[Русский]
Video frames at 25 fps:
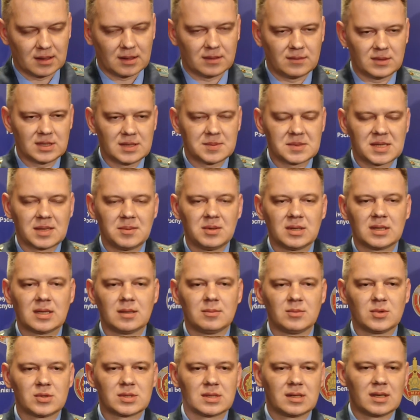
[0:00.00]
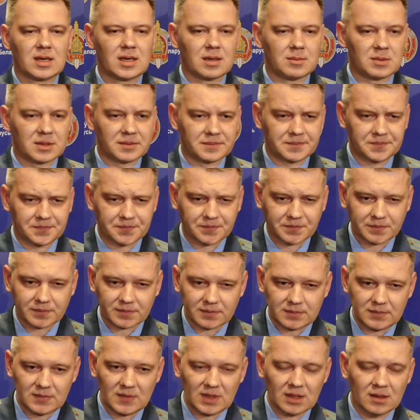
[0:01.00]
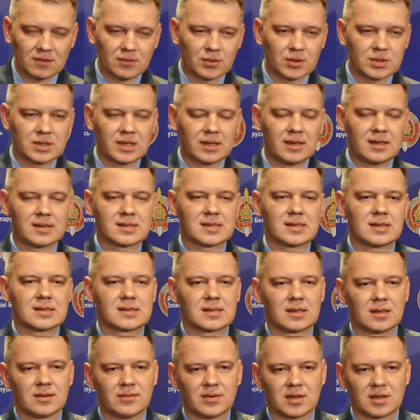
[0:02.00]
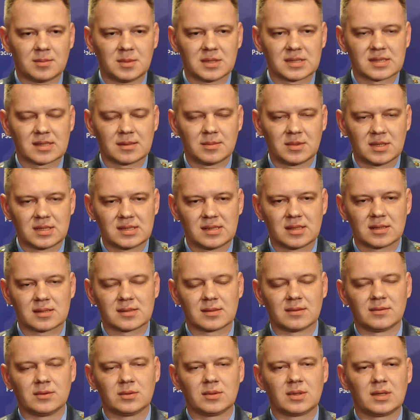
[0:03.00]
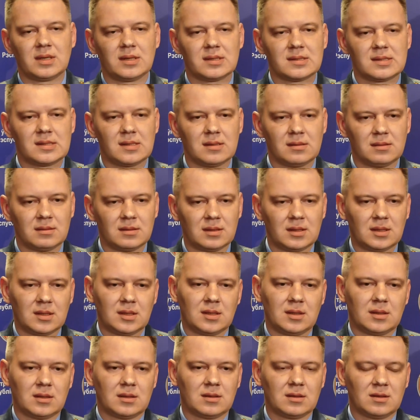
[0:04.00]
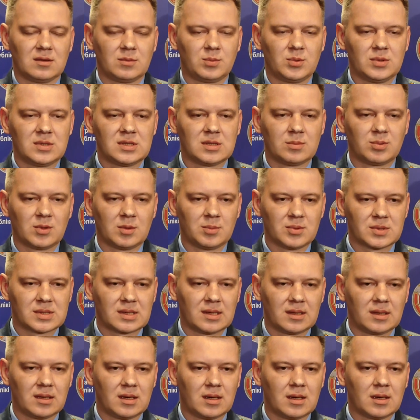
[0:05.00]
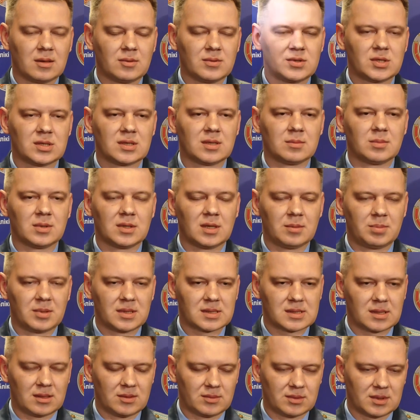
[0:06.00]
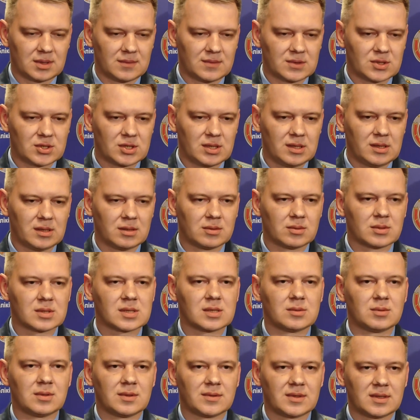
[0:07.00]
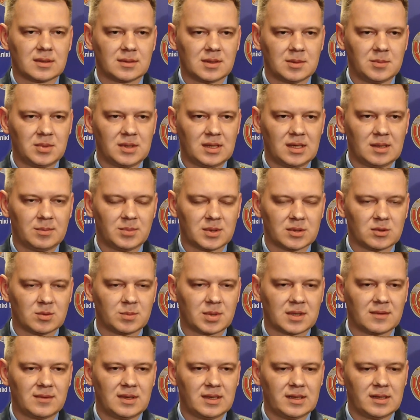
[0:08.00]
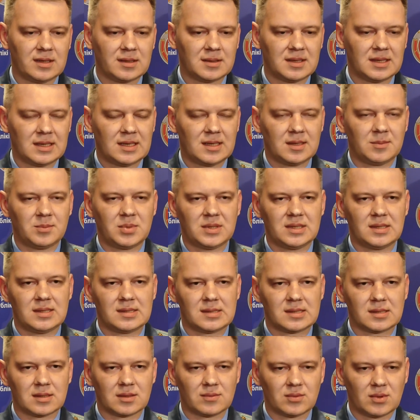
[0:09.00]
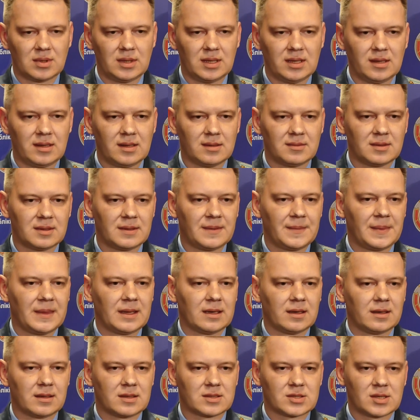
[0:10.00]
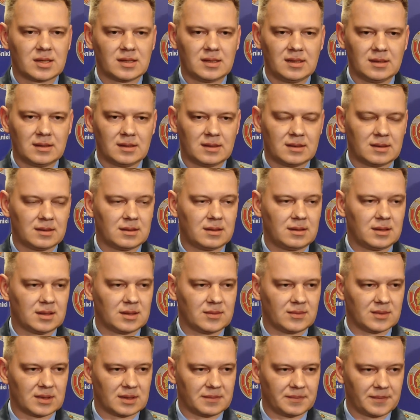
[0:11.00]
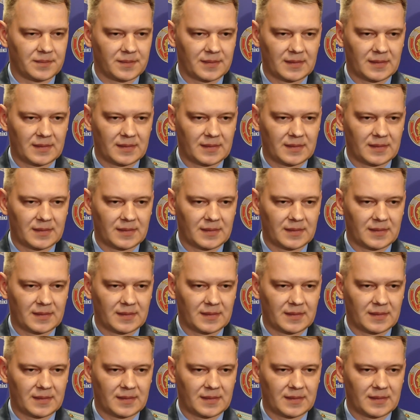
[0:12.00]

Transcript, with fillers: Витебскими таможенниками в ходе реализации информации Министерства внутренних дел э, в пункте пропуска Гигараущина было приостановлено движение грузового автомобиля под управление 52-летнего гражданина Литвы.